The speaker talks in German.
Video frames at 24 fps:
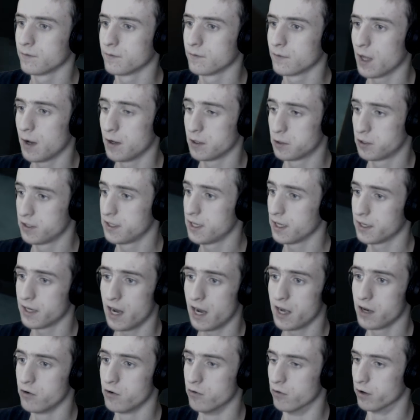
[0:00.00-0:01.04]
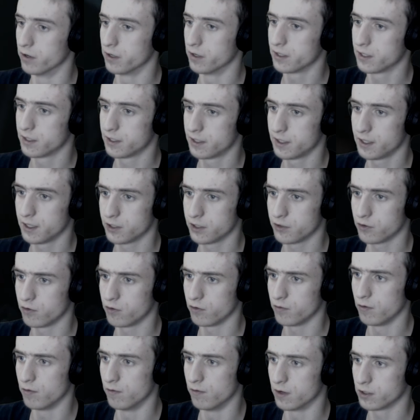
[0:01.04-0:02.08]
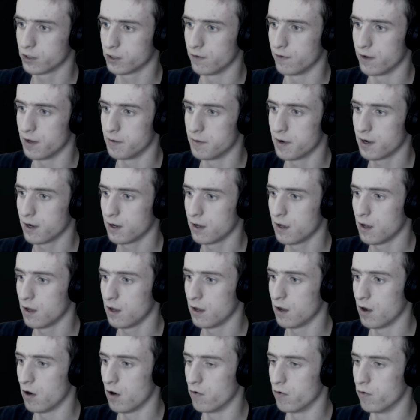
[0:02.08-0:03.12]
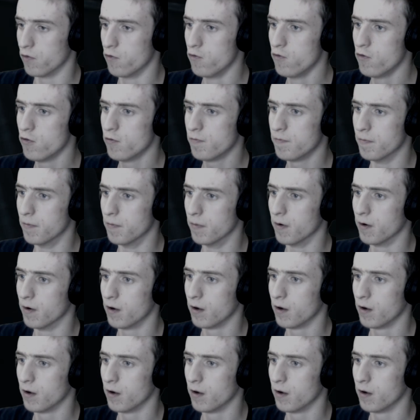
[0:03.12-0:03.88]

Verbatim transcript: Also sicher dein Gehirn, das ist sicher so... gut. Oh, was kann man hier machen? Oh, ein hupen.